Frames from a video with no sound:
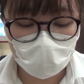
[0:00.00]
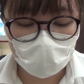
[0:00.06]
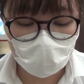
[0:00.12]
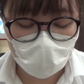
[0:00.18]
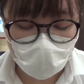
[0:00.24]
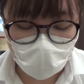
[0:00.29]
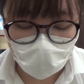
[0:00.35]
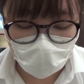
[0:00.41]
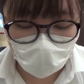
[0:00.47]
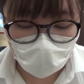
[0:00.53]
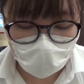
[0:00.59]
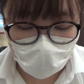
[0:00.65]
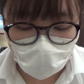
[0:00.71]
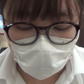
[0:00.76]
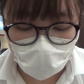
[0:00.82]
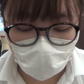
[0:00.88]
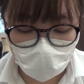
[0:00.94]
第6
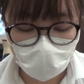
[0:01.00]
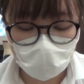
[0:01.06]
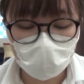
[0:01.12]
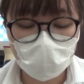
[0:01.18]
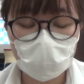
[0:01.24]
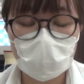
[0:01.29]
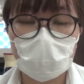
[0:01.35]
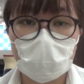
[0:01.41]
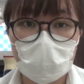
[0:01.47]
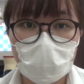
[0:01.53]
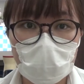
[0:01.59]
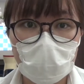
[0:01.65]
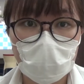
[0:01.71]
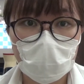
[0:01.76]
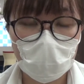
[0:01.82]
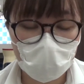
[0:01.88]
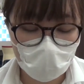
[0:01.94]
回目の今回
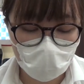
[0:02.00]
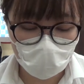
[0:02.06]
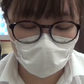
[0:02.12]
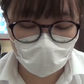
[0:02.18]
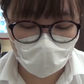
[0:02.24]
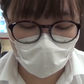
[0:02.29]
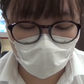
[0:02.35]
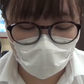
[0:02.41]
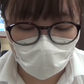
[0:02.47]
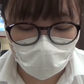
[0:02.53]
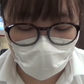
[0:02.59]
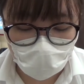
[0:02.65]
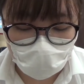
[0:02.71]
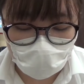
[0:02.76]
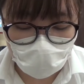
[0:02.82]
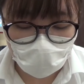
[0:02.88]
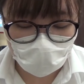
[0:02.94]
は赤と青を
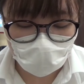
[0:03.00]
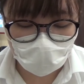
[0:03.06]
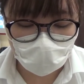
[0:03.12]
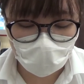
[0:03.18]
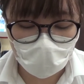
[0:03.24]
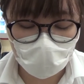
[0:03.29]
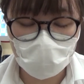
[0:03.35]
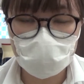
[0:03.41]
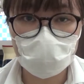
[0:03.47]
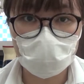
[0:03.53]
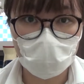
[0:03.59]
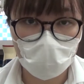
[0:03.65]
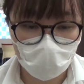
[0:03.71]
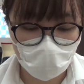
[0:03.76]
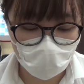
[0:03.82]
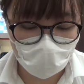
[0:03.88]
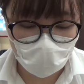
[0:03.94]
混ざって合わせ
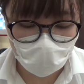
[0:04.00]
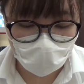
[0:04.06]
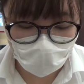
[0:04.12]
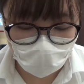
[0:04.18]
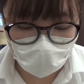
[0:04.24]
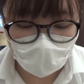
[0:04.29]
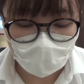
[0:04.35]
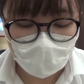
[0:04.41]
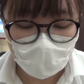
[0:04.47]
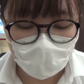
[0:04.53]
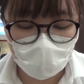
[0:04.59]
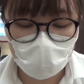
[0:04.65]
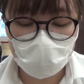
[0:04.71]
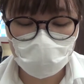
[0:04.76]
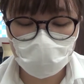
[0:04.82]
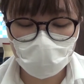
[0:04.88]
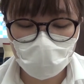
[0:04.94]
た色である
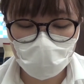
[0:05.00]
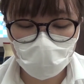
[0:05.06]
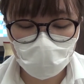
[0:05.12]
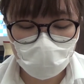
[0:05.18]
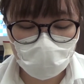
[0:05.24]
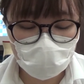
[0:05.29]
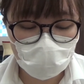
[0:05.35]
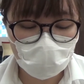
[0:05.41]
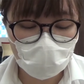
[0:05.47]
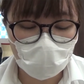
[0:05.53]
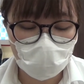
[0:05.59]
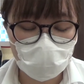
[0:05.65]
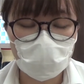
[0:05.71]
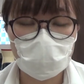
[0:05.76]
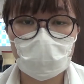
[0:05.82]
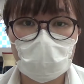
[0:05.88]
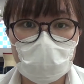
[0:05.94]
紫色について
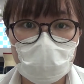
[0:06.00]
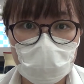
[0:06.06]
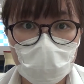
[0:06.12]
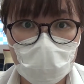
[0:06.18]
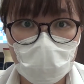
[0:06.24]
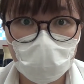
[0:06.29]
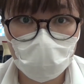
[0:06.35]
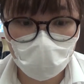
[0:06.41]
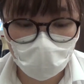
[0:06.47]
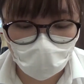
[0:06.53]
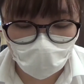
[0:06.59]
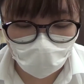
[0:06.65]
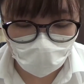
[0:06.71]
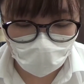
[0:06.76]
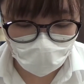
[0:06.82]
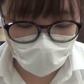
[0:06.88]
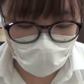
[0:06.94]
ご紹介していきたいと
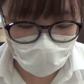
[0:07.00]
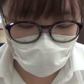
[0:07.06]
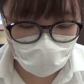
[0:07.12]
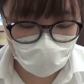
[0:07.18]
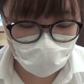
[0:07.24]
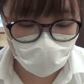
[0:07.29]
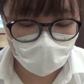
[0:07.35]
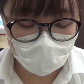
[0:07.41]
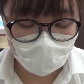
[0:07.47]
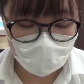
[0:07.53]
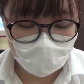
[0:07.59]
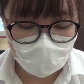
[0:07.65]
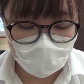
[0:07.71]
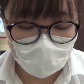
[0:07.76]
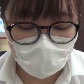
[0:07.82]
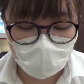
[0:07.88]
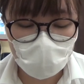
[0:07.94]
思います
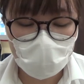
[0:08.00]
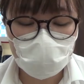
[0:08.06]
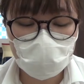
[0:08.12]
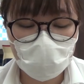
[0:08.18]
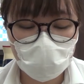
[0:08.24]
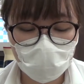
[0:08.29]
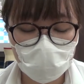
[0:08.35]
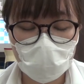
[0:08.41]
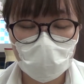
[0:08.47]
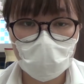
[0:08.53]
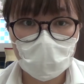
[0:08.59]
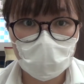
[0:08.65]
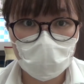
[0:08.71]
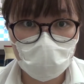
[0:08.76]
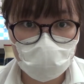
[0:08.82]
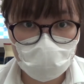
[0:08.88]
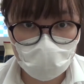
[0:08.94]
皆さんは
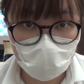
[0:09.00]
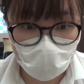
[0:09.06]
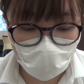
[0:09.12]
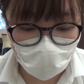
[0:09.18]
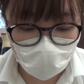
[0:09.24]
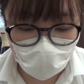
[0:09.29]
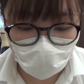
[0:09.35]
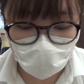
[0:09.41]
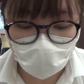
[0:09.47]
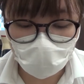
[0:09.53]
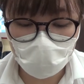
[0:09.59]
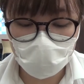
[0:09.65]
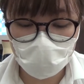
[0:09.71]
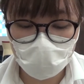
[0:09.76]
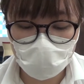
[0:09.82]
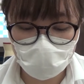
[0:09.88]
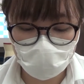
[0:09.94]
紫色にどんな
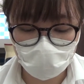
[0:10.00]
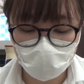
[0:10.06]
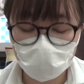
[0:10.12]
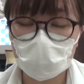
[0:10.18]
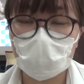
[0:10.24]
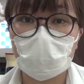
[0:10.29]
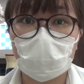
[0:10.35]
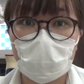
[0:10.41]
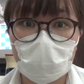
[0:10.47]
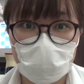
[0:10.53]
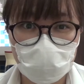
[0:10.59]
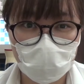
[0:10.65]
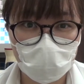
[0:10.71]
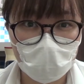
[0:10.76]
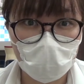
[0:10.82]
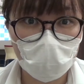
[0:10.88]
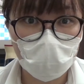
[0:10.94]
イメージを持っているで
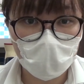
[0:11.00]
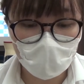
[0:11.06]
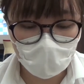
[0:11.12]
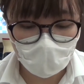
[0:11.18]
しょうか